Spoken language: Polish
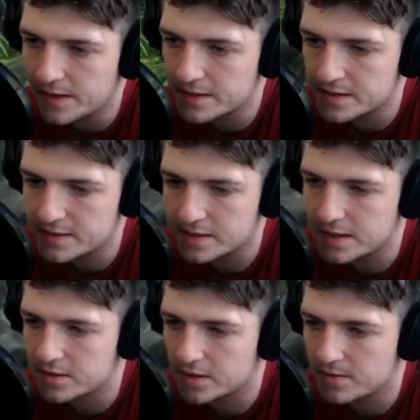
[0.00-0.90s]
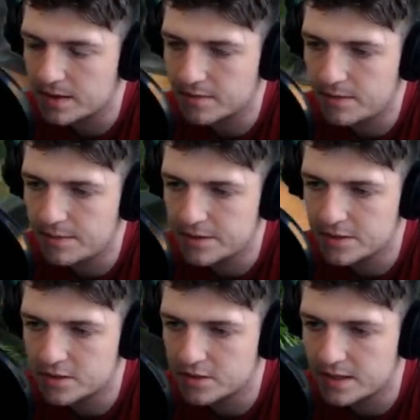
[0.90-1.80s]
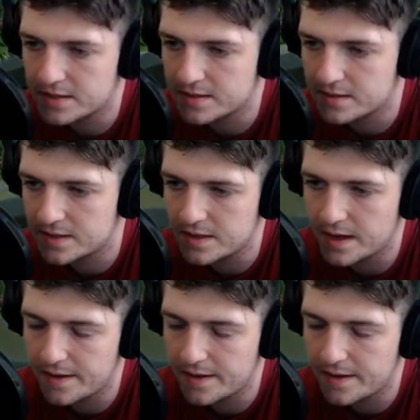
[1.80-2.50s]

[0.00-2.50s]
jeszcze ten ziomek. Mam nadzieję, że on teraz zginie.